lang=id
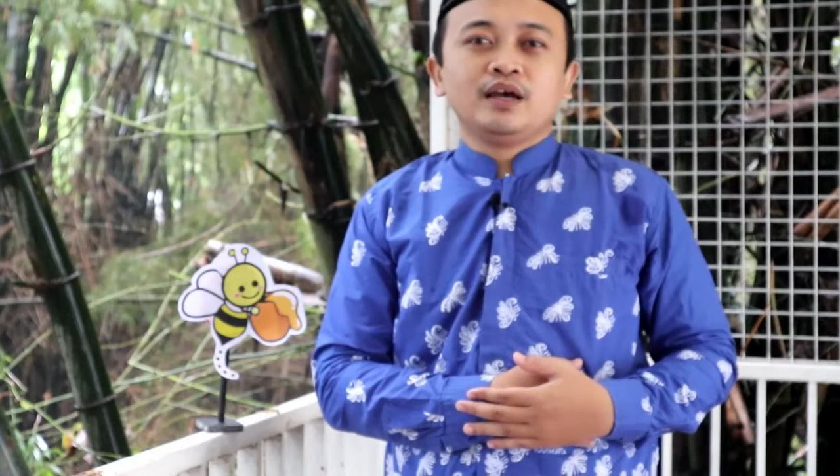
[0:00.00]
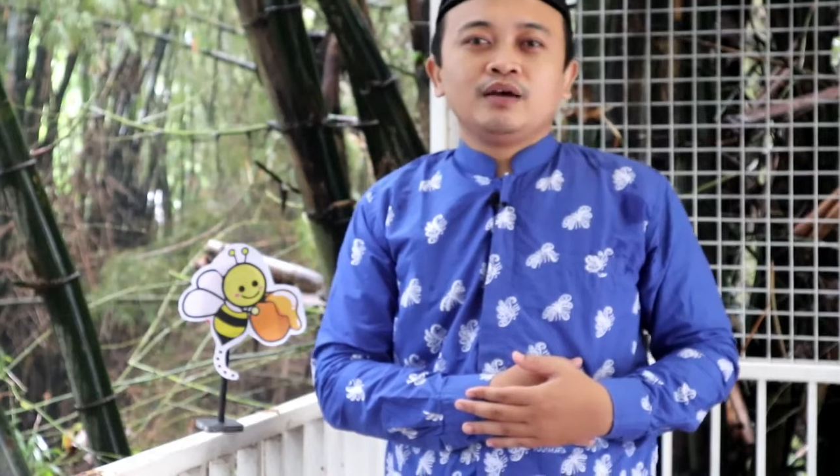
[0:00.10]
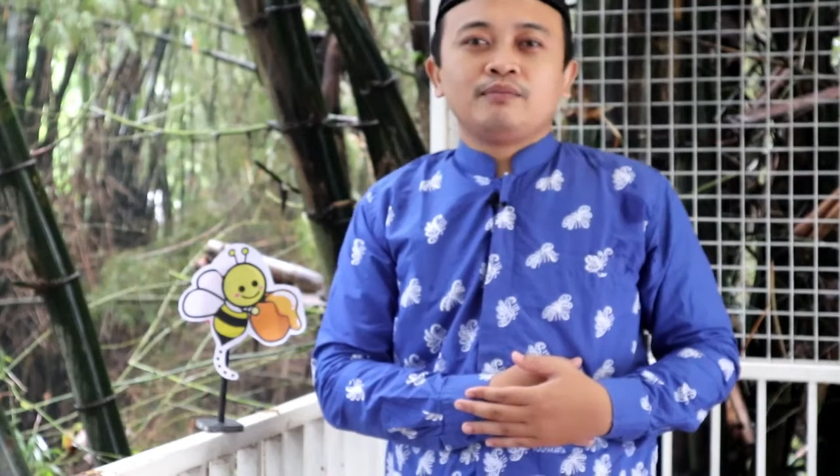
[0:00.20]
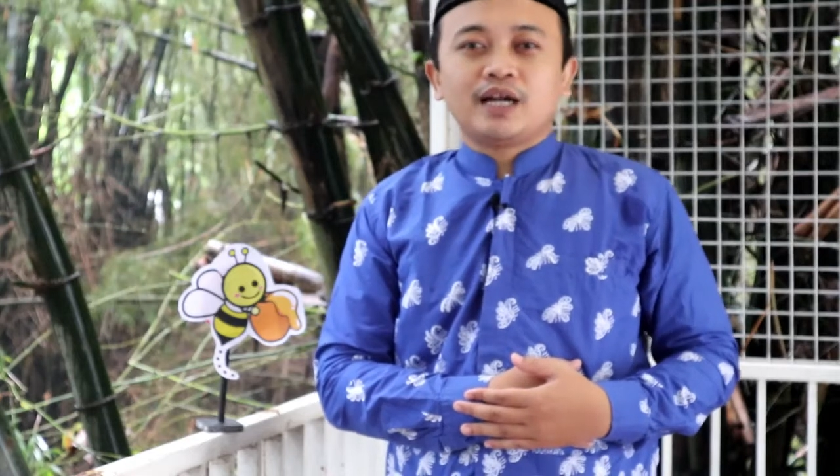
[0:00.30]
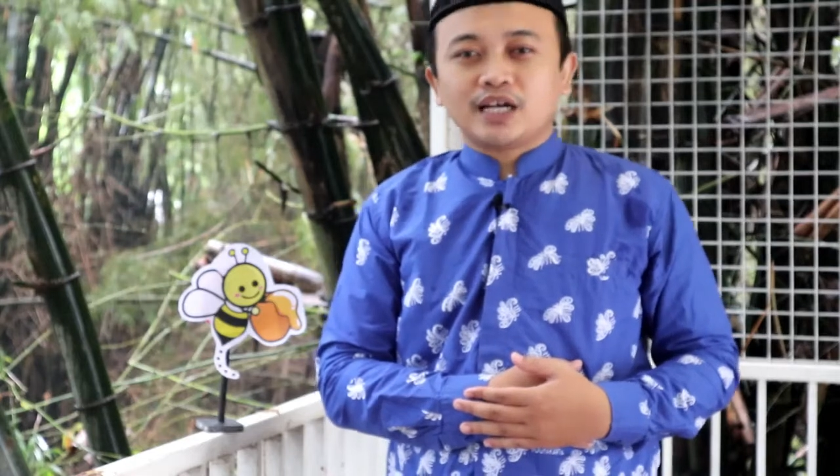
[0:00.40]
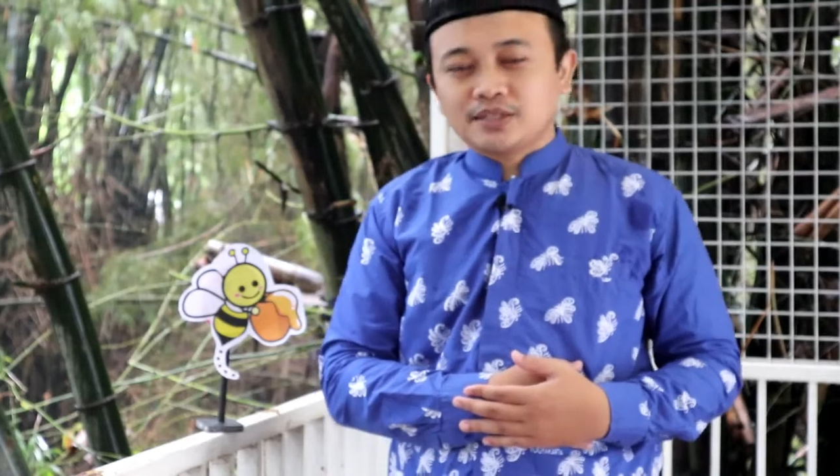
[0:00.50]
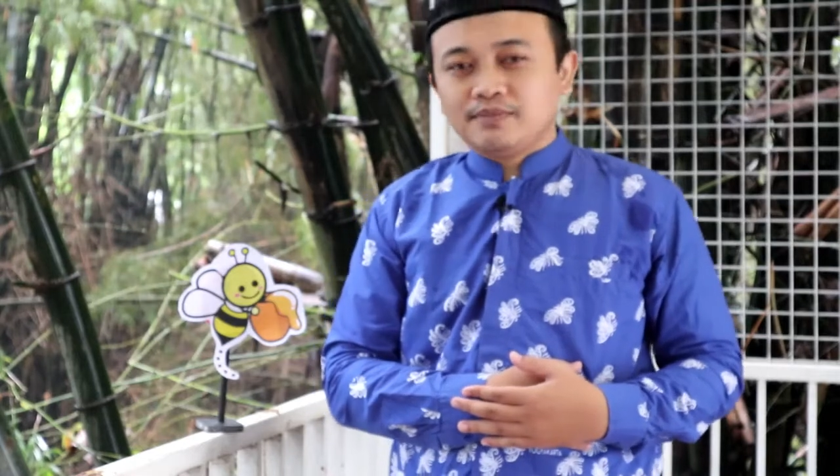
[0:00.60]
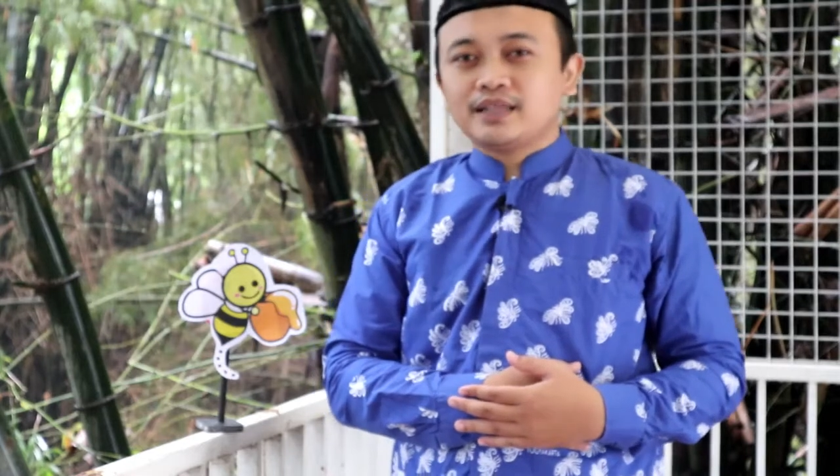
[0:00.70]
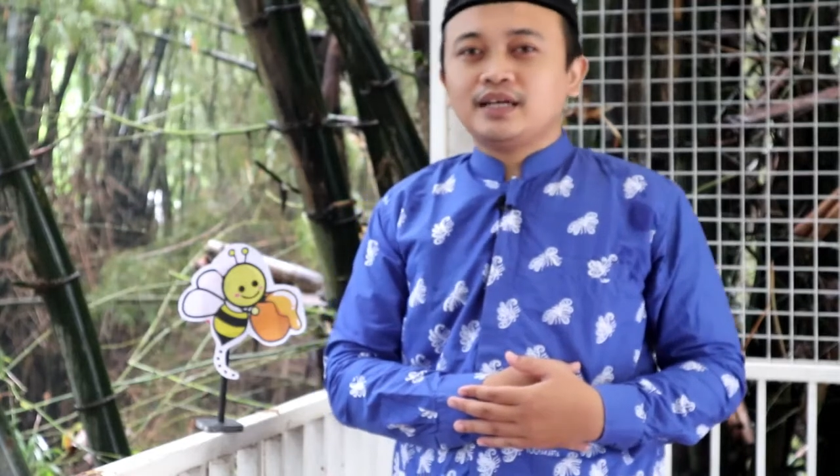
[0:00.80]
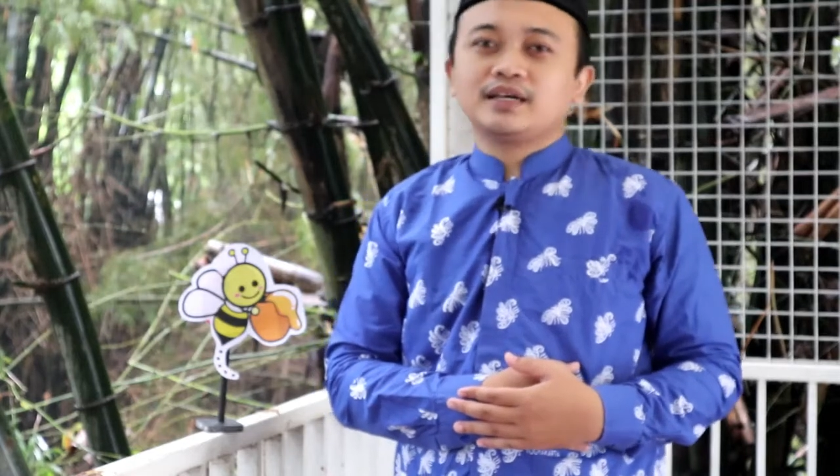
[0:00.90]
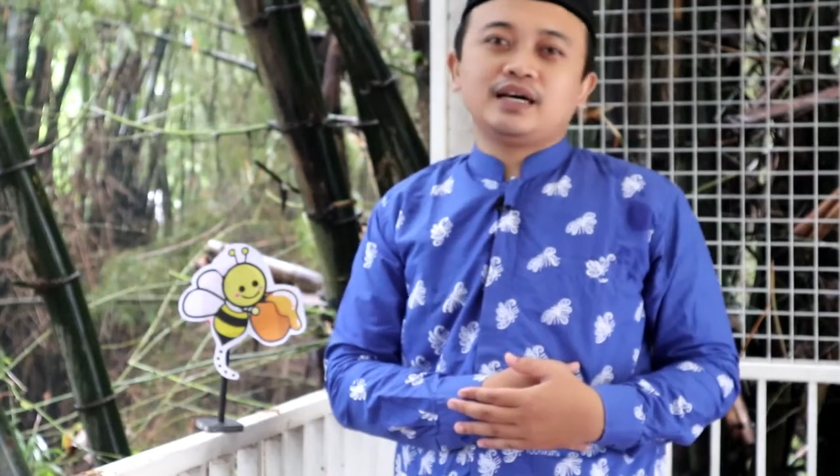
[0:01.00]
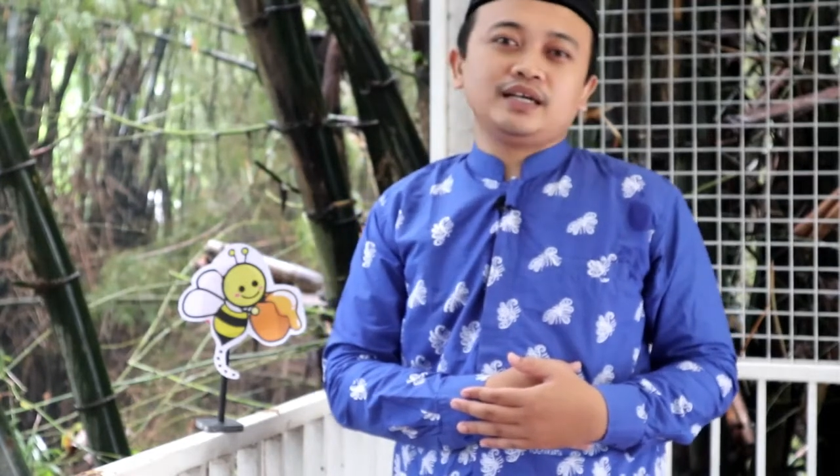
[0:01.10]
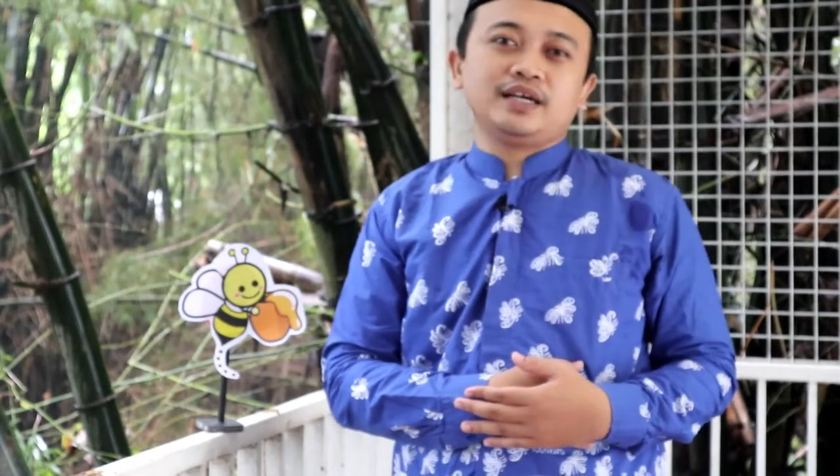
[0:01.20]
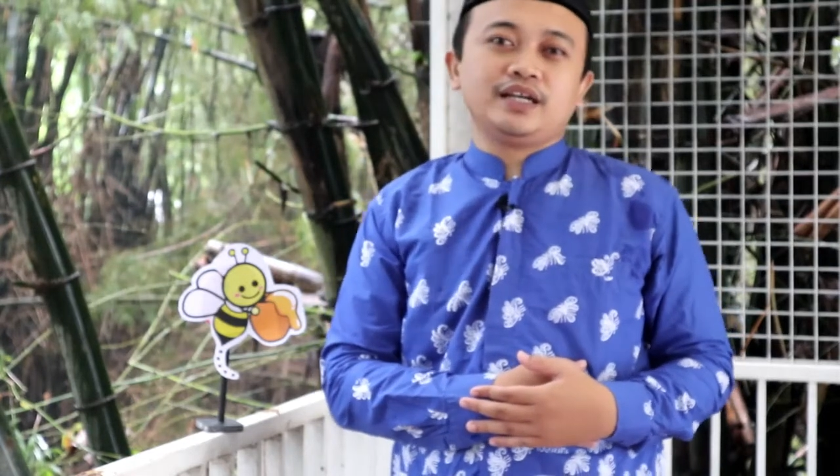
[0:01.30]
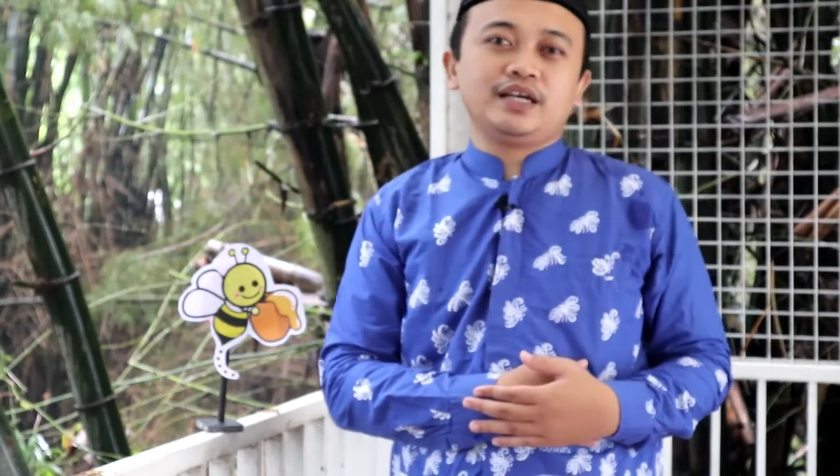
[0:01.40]
pada kesempatan
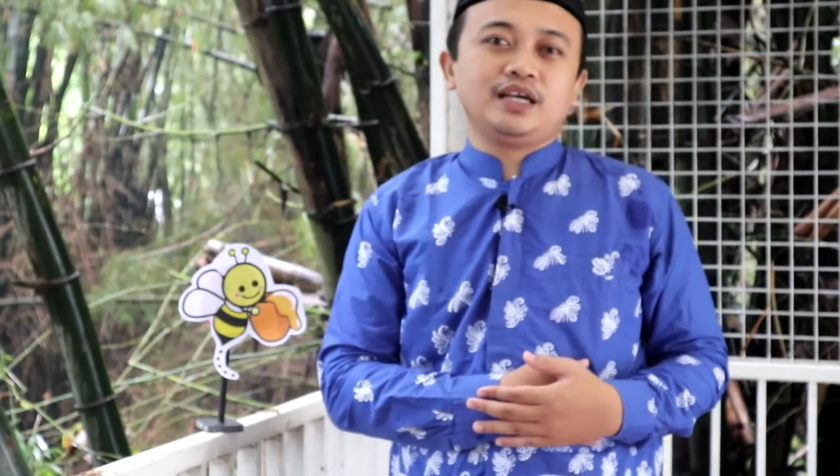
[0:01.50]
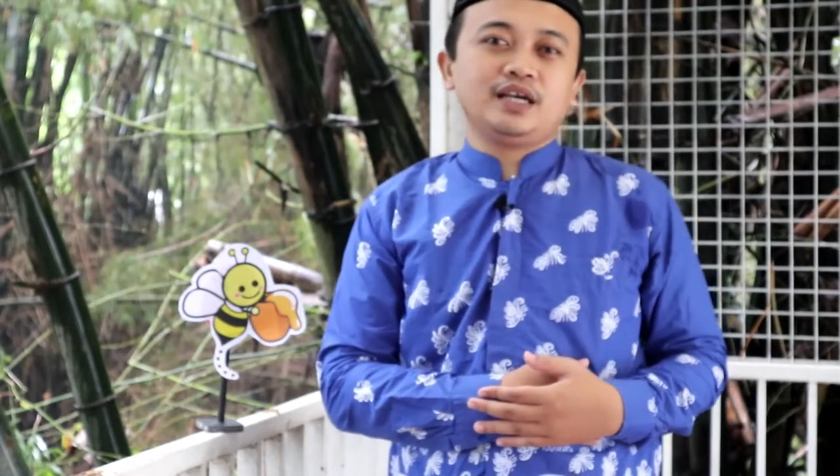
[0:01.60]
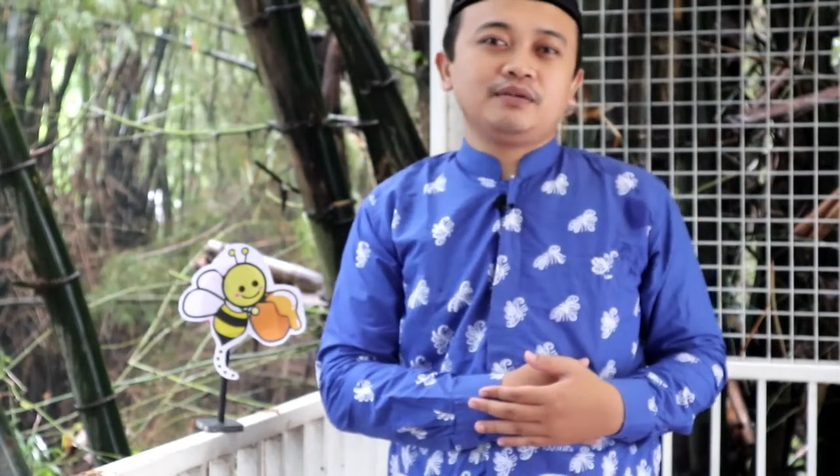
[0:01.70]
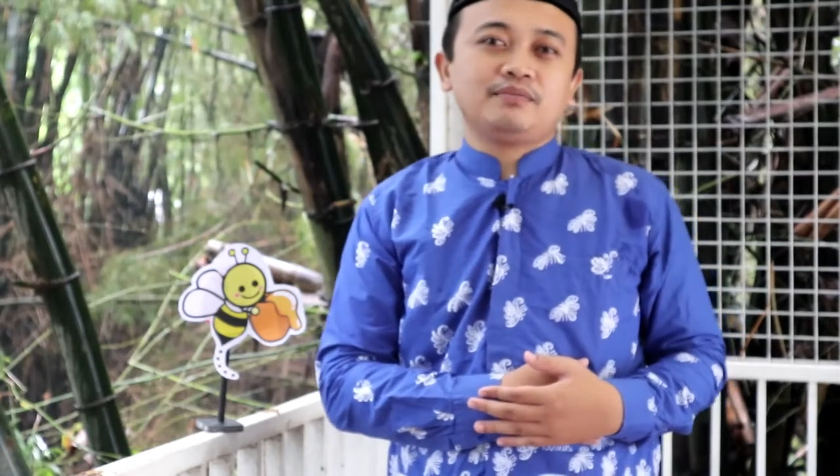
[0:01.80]
kali ini,